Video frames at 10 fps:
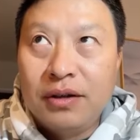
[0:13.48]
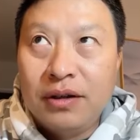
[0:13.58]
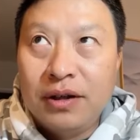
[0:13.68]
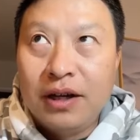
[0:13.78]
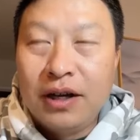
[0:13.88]

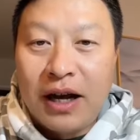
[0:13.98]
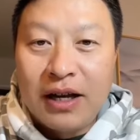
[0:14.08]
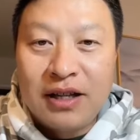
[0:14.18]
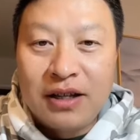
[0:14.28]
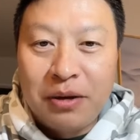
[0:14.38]
那个还
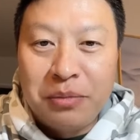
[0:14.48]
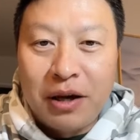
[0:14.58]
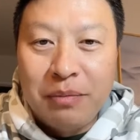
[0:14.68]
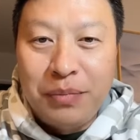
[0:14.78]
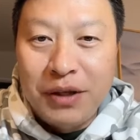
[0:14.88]
是他丈母
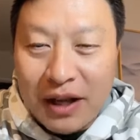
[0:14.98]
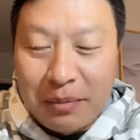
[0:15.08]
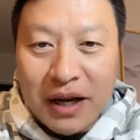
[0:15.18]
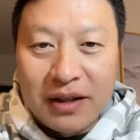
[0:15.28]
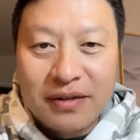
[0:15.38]
娘逼着他
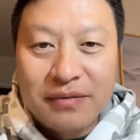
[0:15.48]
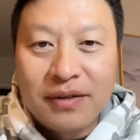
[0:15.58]
买的。